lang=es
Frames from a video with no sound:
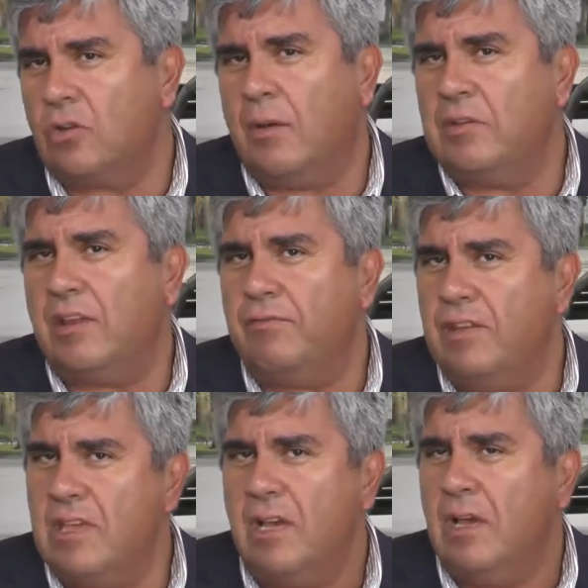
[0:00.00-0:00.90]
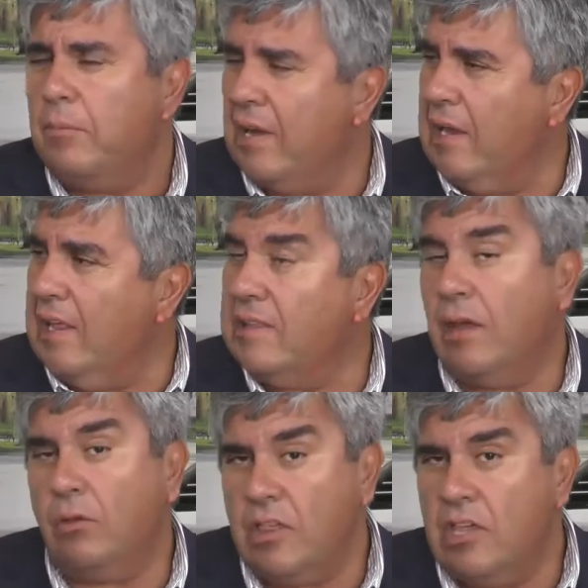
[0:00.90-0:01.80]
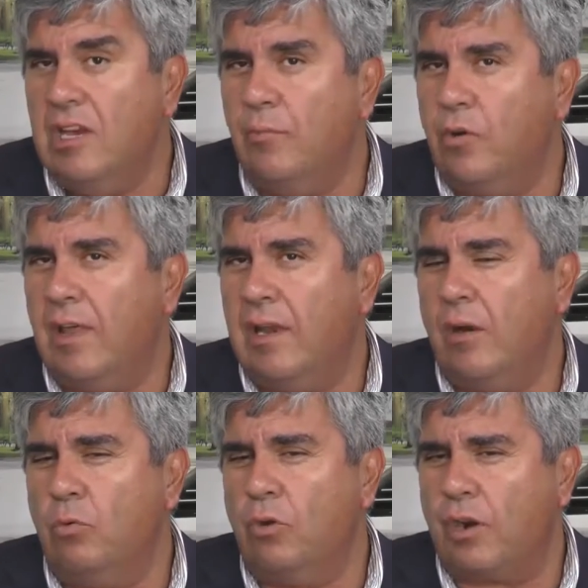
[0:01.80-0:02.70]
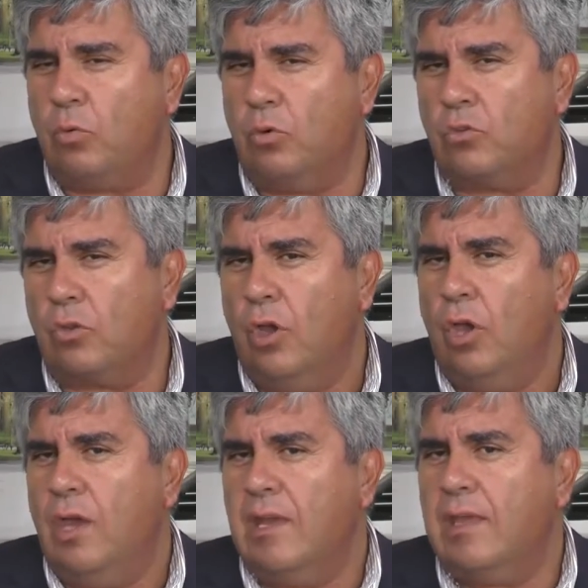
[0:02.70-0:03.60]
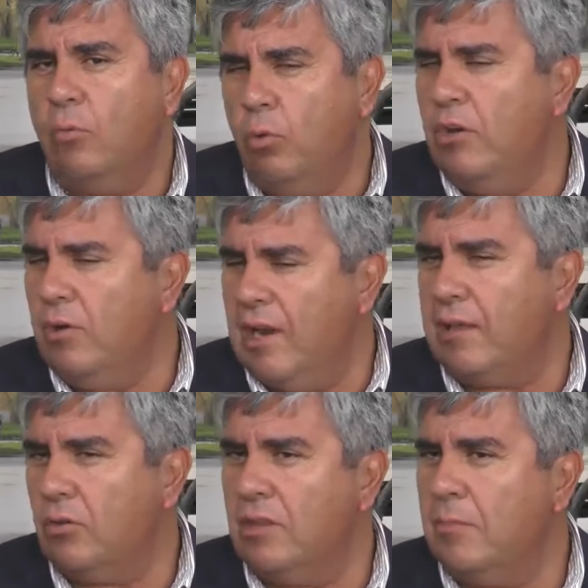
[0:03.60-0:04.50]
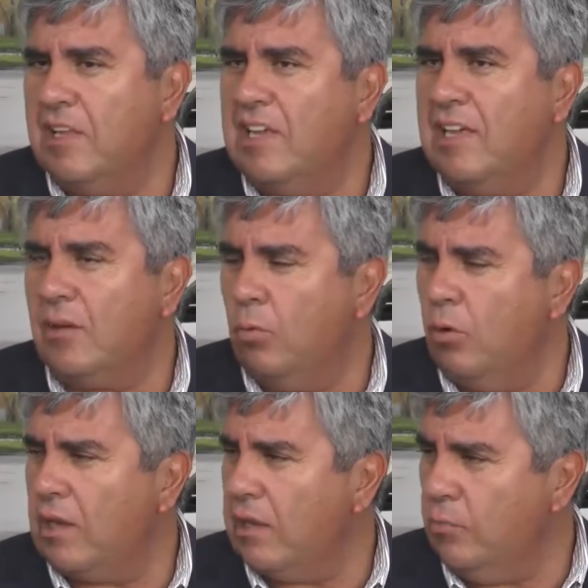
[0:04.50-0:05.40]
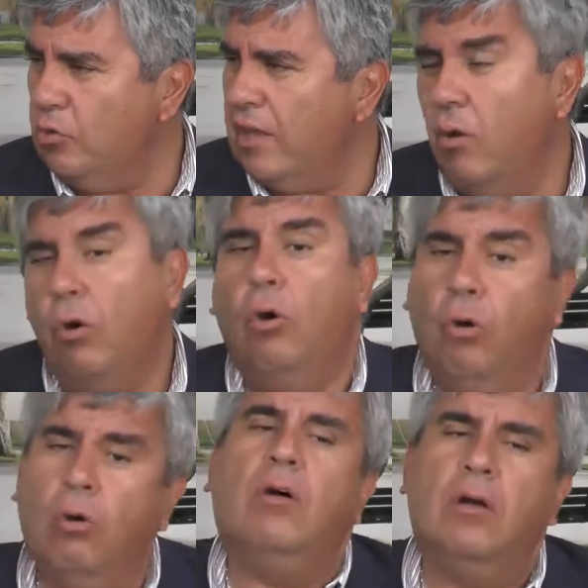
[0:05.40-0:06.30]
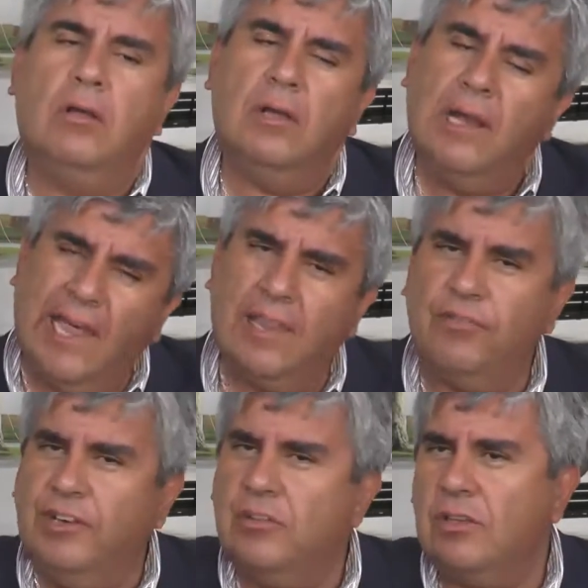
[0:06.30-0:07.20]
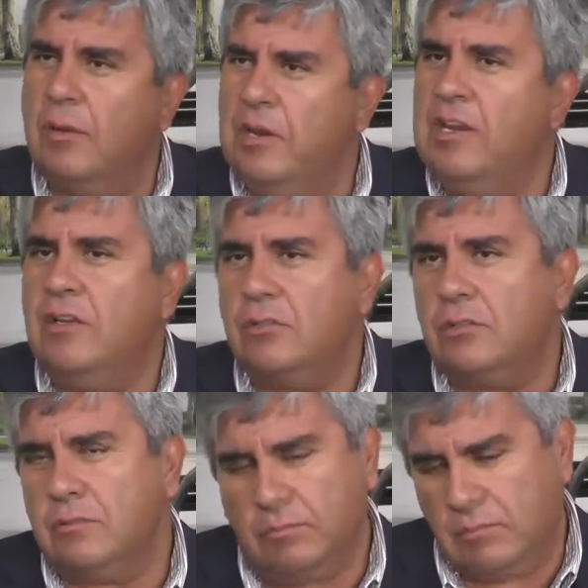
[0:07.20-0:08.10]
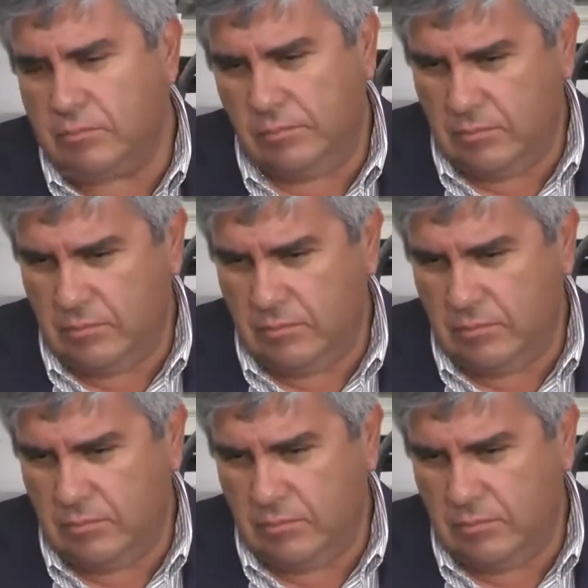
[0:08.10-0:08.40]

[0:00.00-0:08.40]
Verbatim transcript: que nosotros hagamos esta ficha para que el Estado de Chile pueda darle algunos recursos. Qué bueno que la gestión de Matías Walker, diputado, o la definición del ministro,